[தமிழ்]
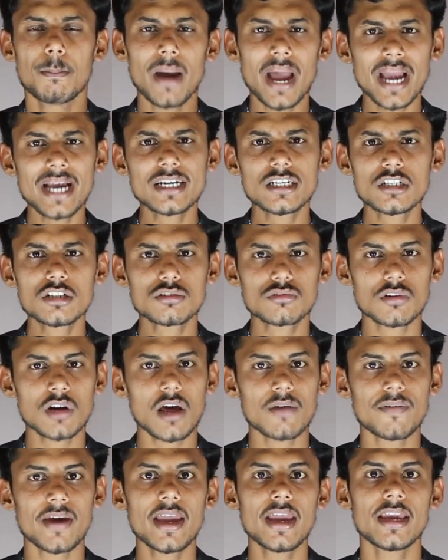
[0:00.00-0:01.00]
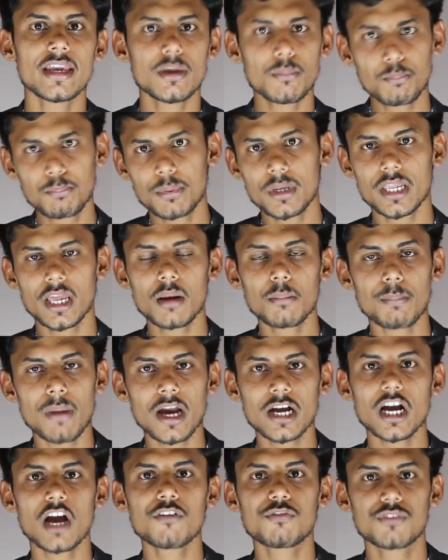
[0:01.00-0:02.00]
பேங்க்குன்னு சொன்னாவே இம்பீரியல்
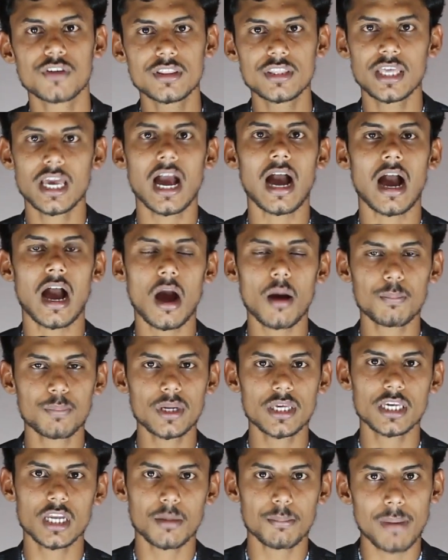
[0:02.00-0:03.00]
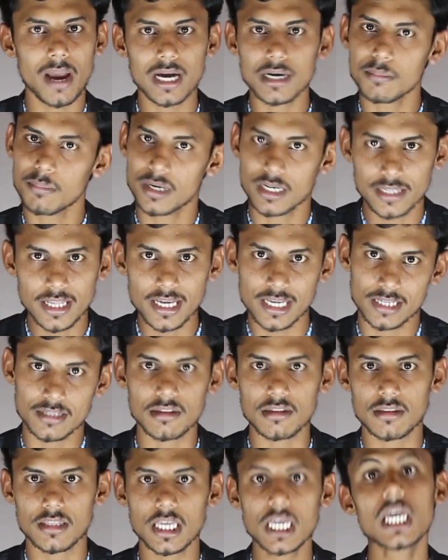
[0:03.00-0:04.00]
பேங்க் ஆஃப் இந்தியா அப்படிங்கிற பேங்க் மட்டும்தான்
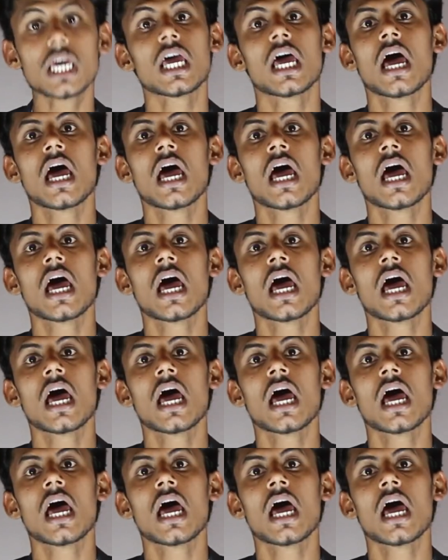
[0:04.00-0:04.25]
இருந்தது